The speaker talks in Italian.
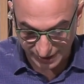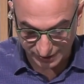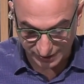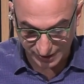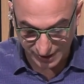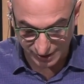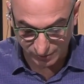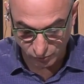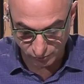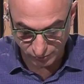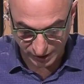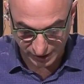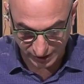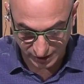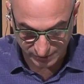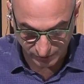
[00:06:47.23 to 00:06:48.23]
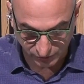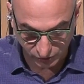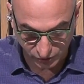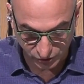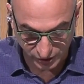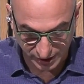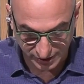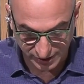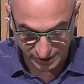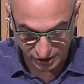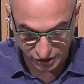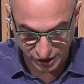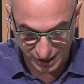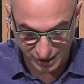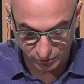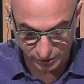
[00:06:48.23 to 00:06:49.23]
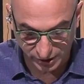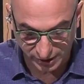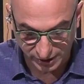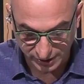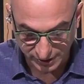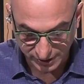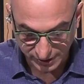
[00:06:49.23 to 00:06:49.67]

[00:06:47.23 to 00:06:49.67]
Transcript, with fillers: alterare i meccanismi funzionali delle cellule,